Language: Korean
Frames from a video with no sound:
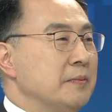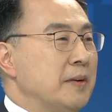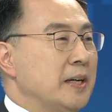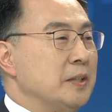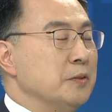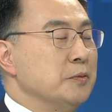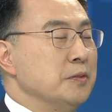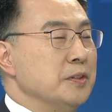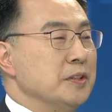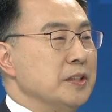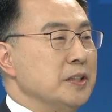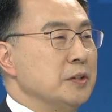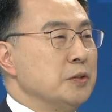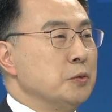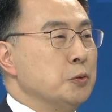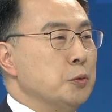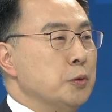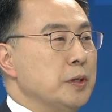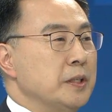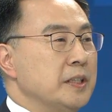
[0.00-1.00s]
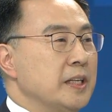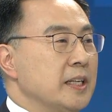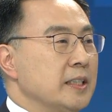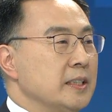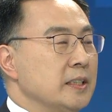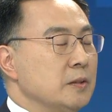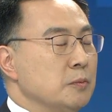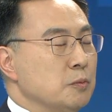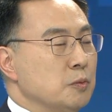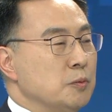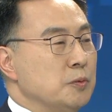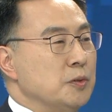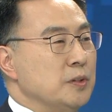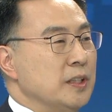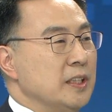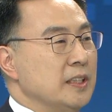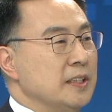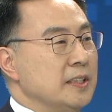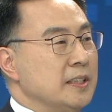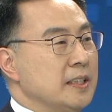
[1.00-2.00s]
많은 분들이 네. 오해를 하시는
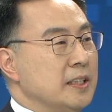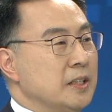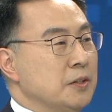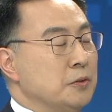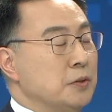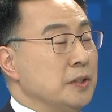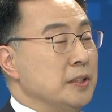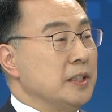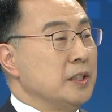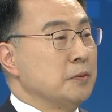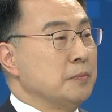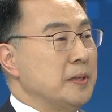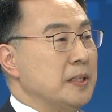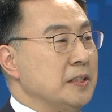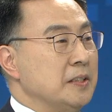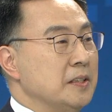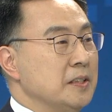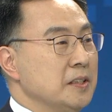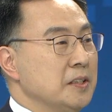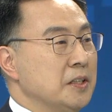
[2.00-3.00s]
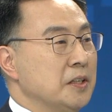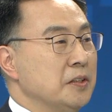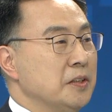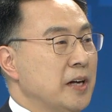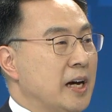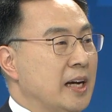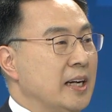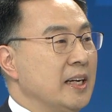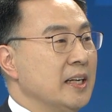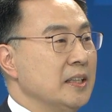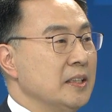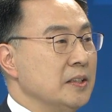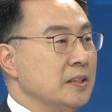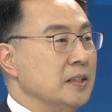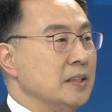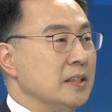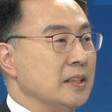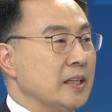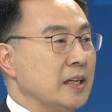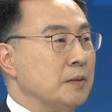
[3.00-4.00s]
부분이 이제 원자력 발전을 전혀 안
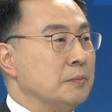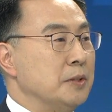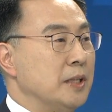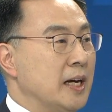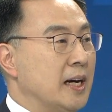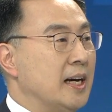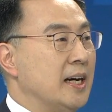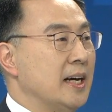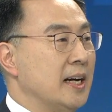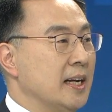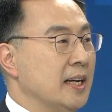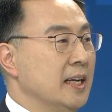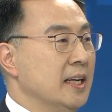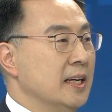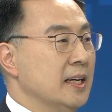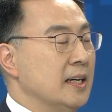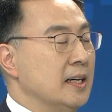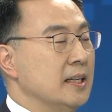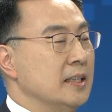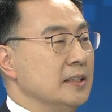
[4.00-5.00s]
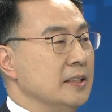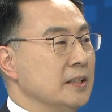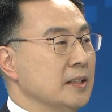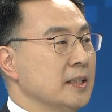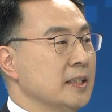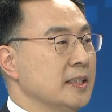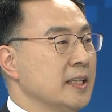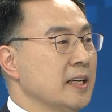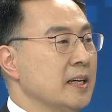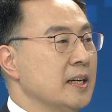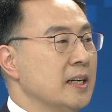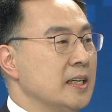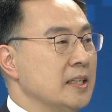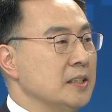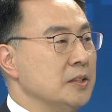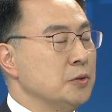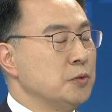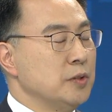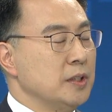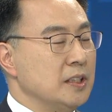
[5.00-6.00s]
하는가 보다 어, 이렇게
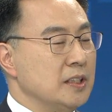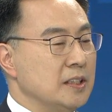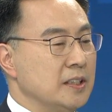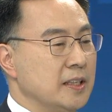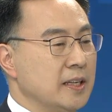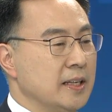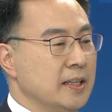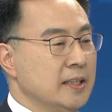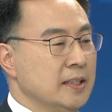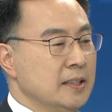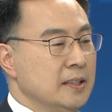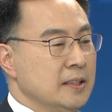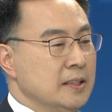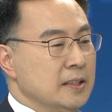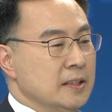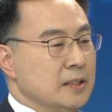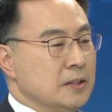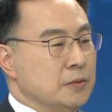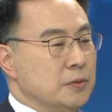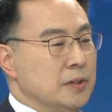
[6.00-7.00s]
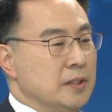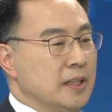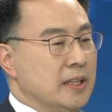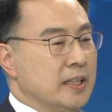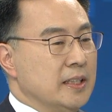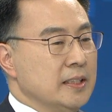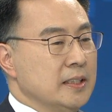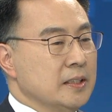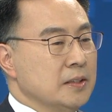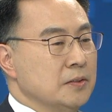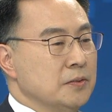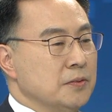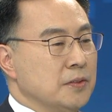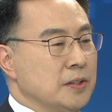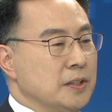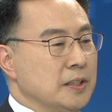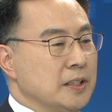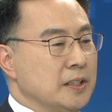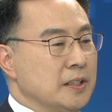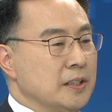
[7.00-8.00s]
생각하실 수 있는데 우리나라에 지금
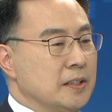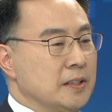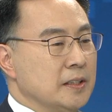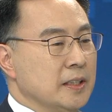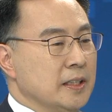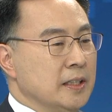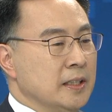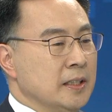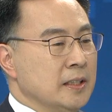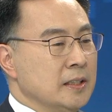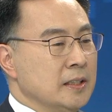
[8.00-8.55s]
원전이